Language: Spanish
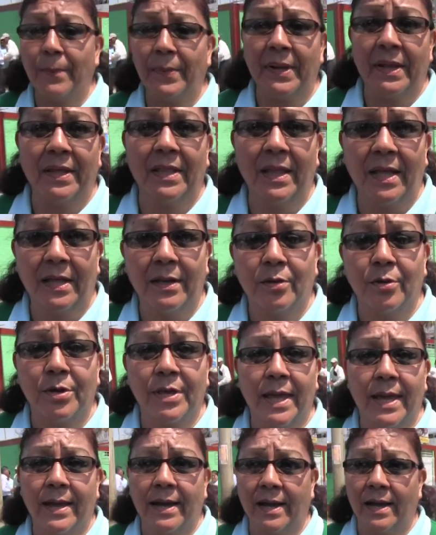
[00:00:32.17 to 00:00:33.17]
Perea
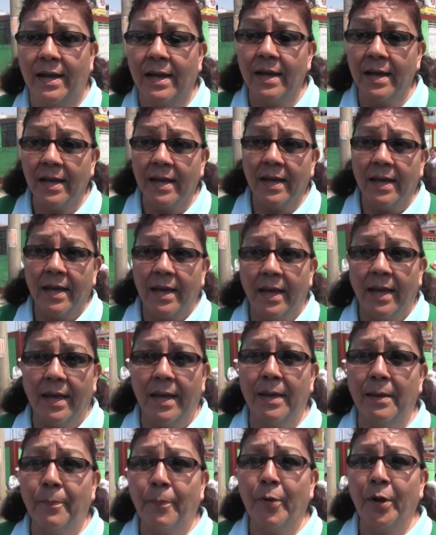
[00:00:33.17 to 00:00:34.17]
Noriega.
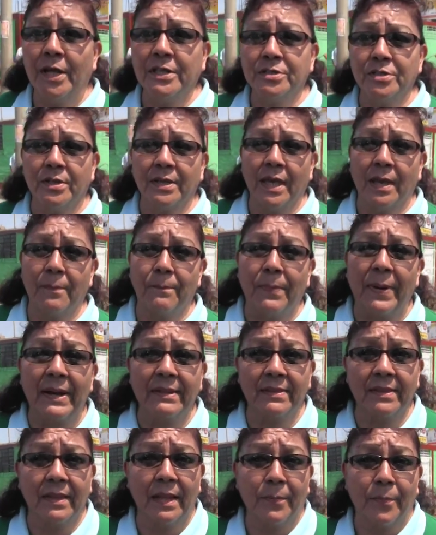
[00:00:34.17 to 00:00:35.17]
Es por eso que
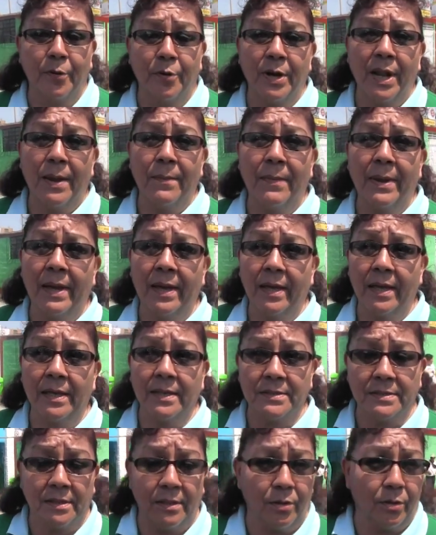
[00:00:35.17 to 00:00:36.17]
parte del programa
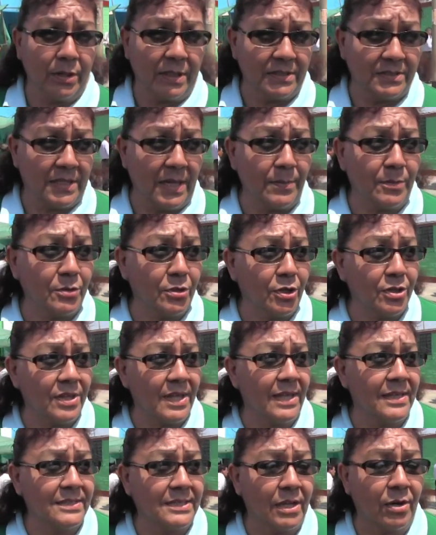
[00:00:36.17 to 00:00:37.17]
es lo que estamos hoy
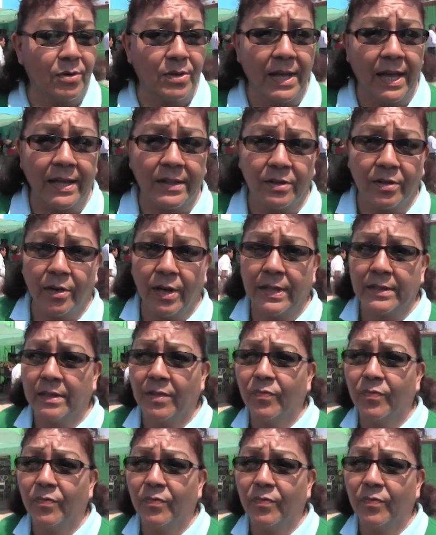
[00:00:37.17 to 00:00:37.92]
día desarrollando, el